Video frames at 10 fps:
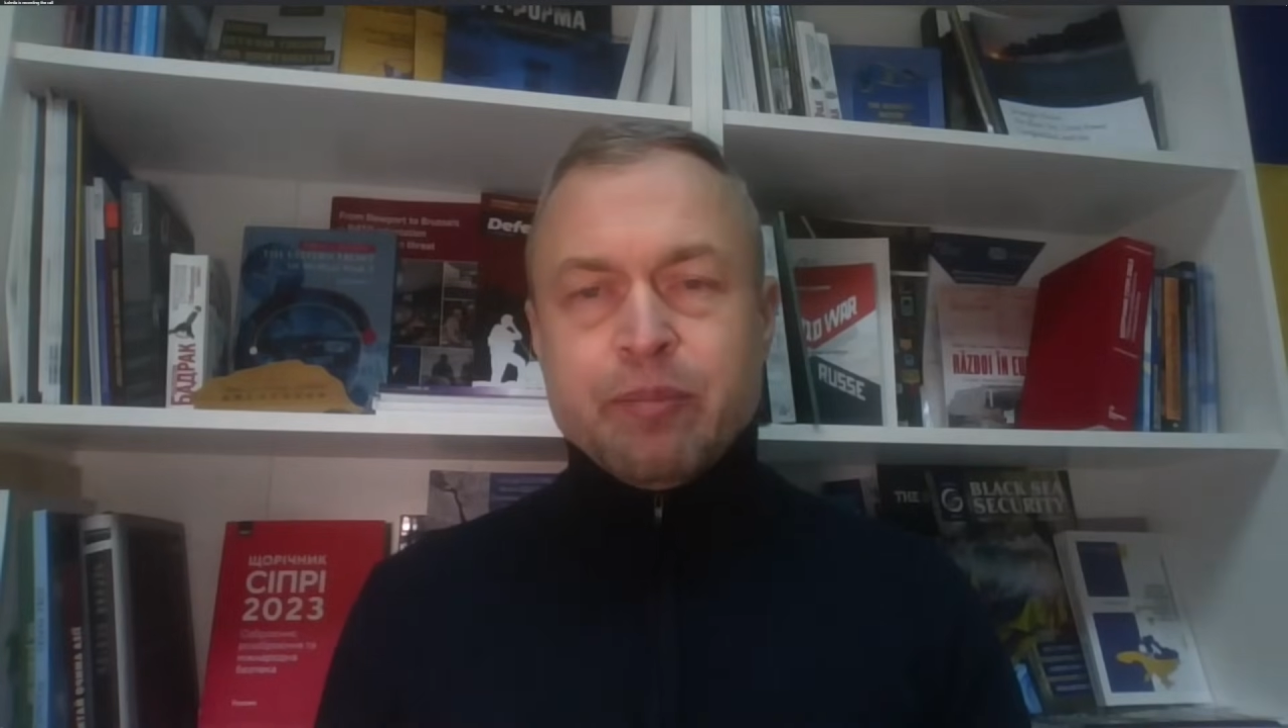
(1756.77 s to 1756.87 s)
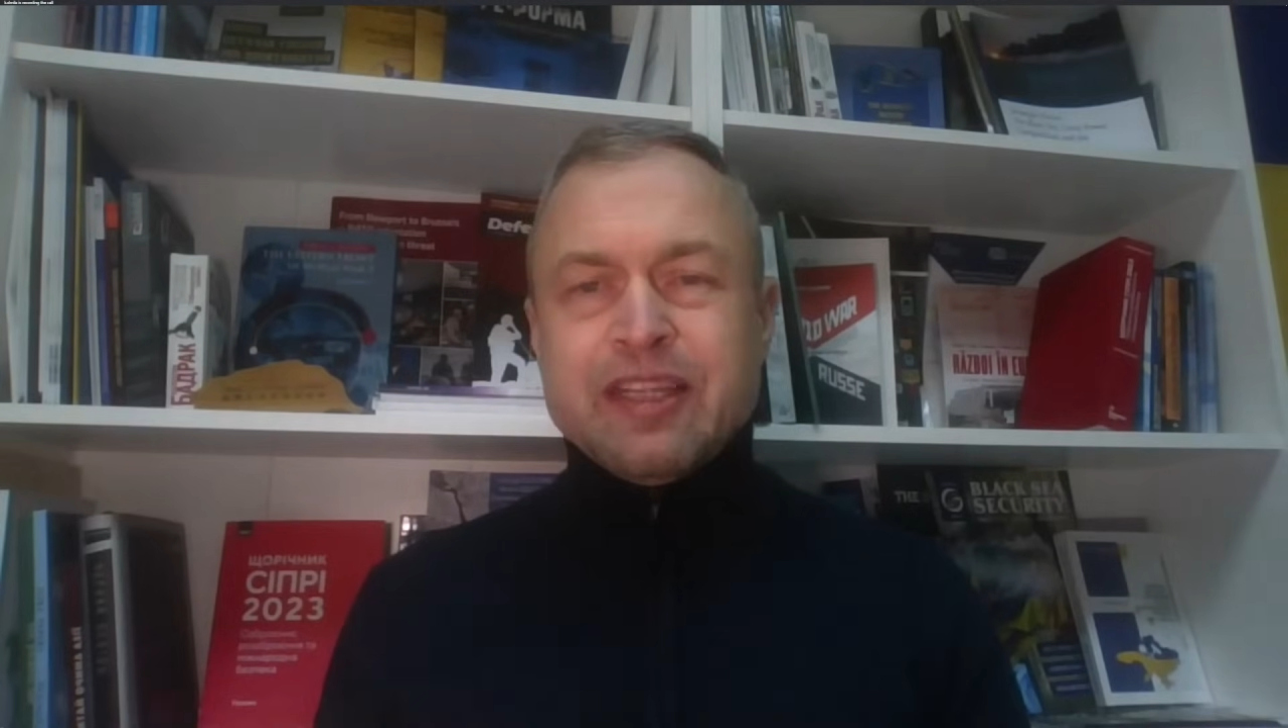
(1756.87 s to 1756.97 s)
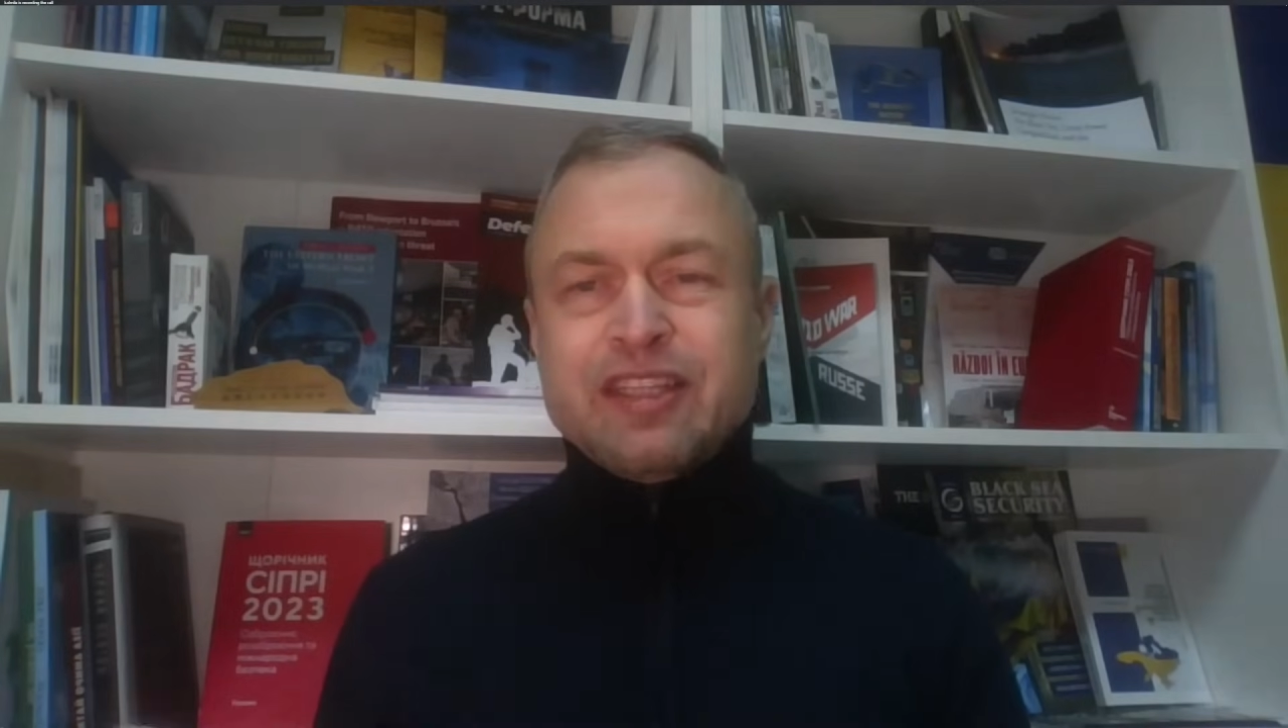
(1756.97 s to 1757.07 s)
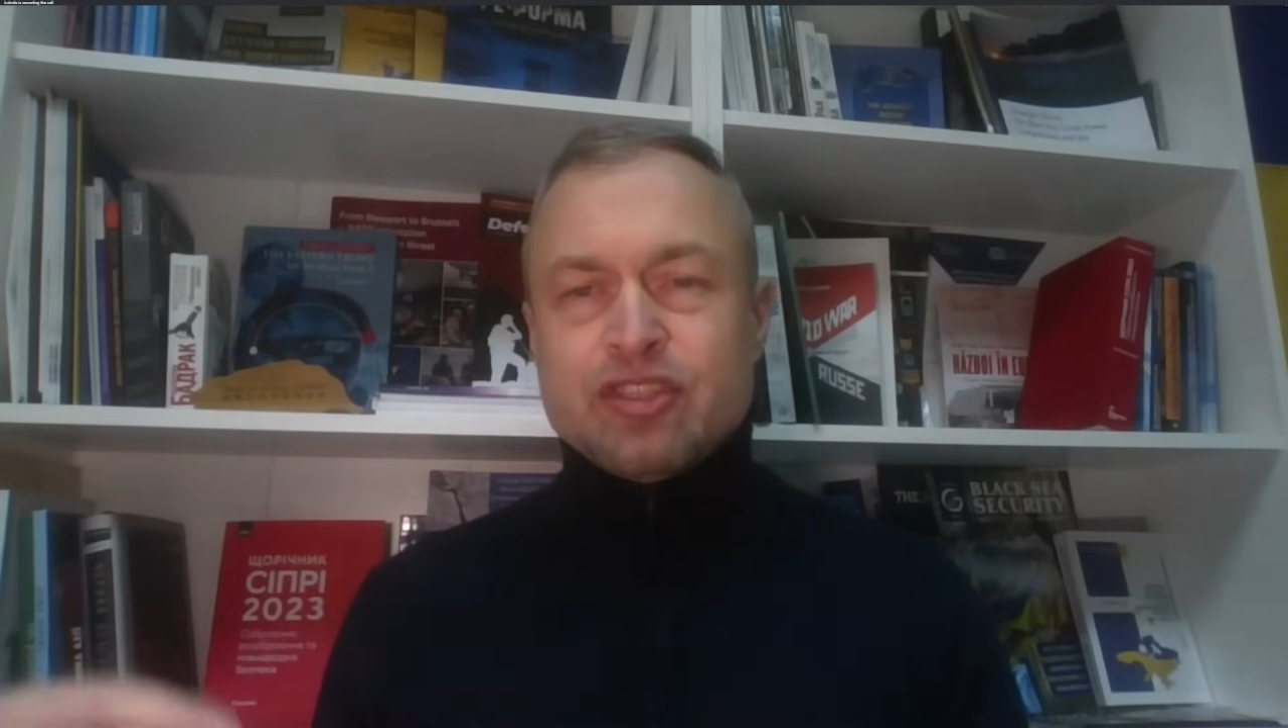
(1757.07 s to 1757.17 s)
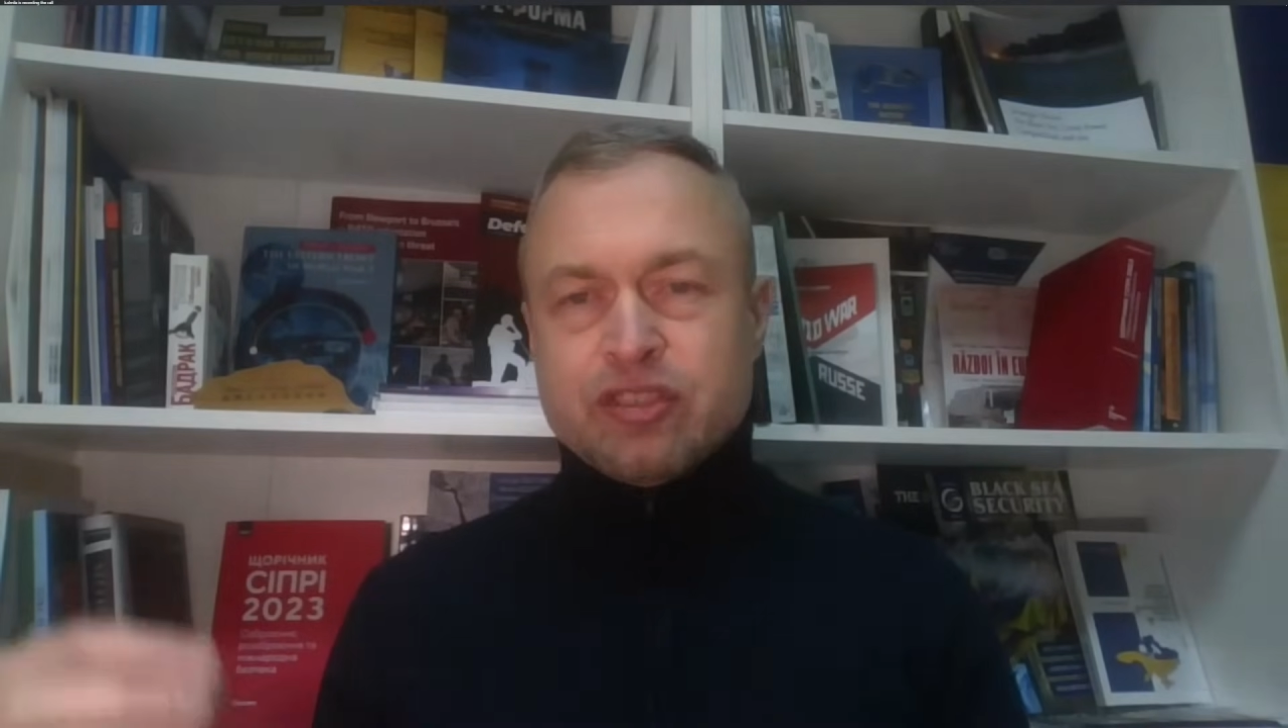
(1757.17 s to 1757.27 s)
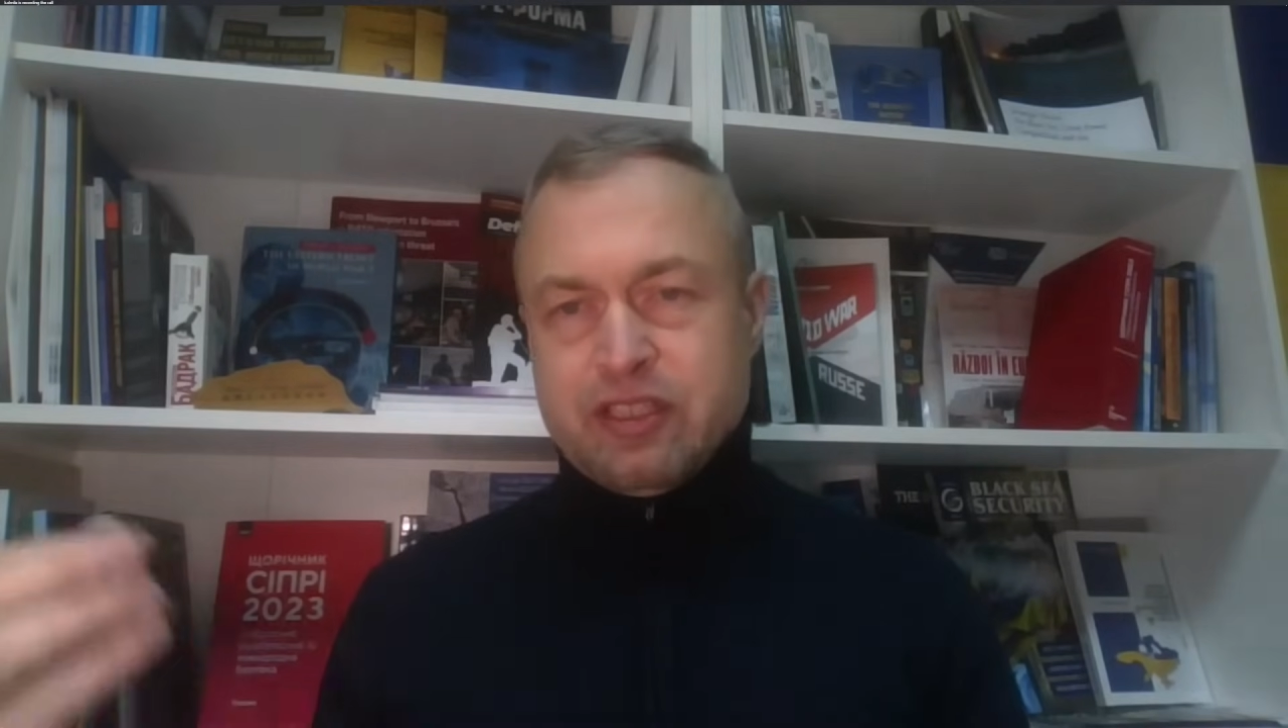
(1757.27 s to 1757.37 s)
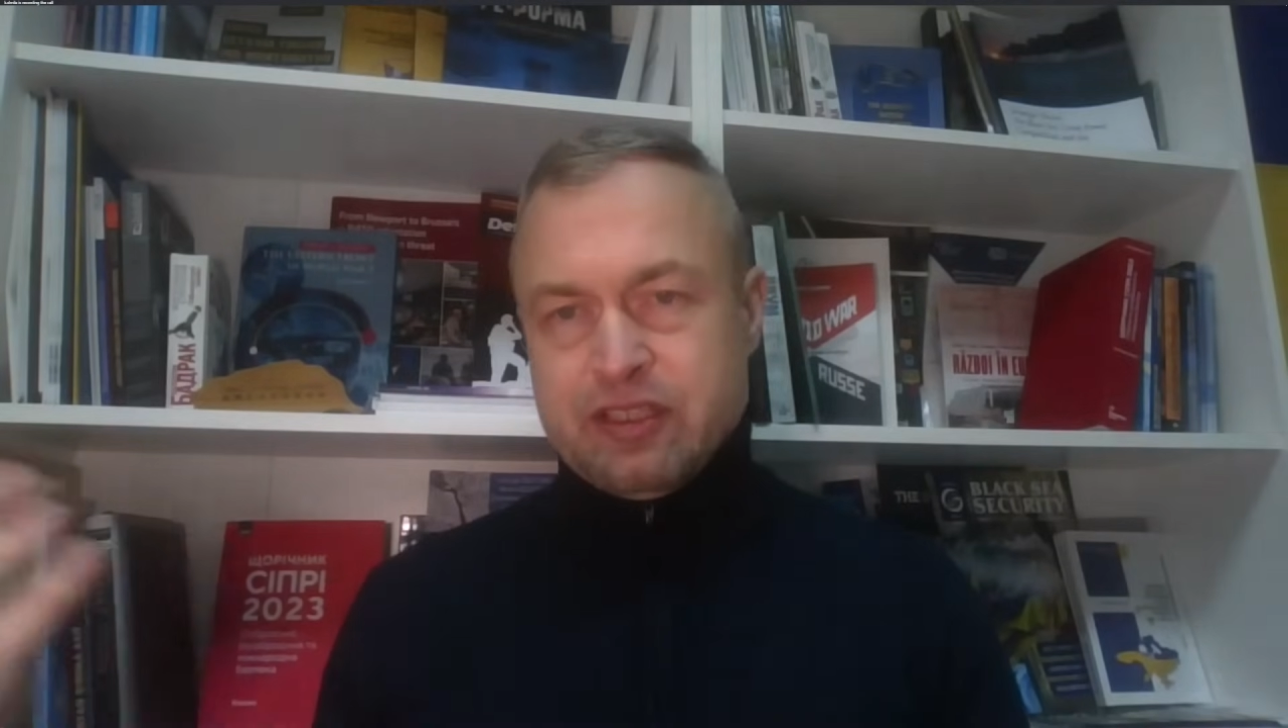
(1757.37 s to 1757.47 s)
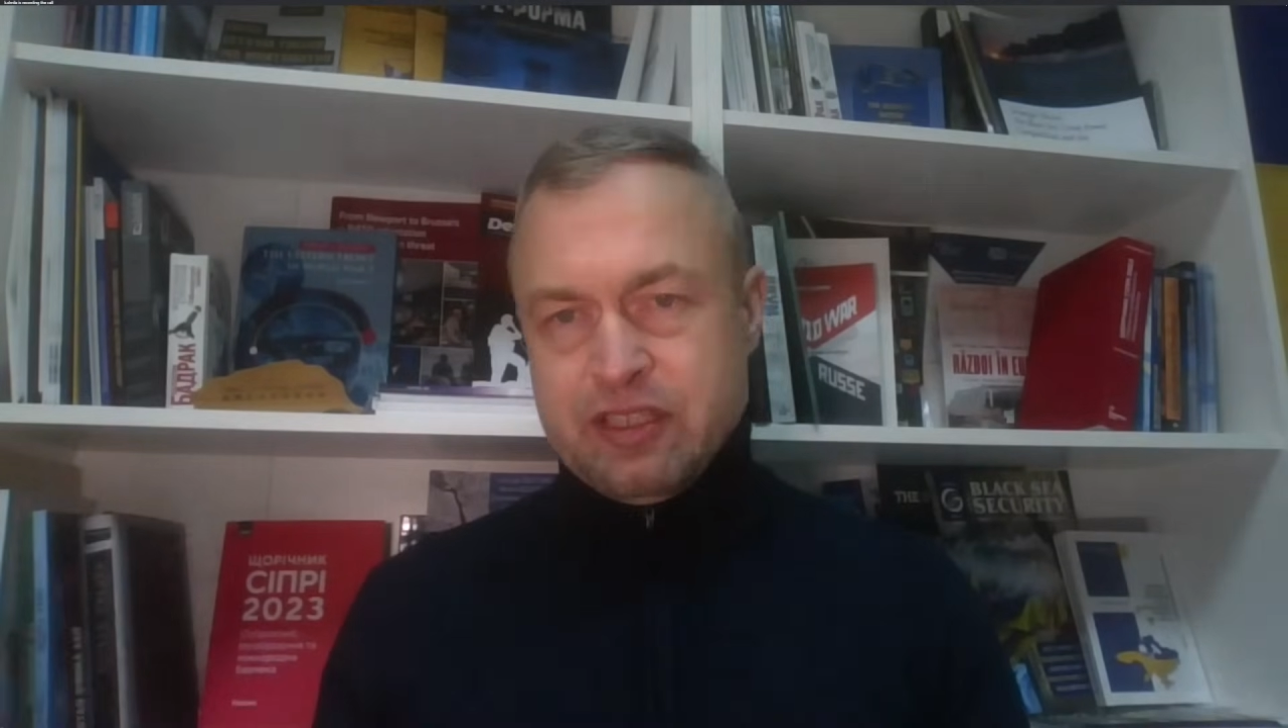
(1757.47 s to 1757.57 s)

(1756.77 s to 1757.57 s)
политических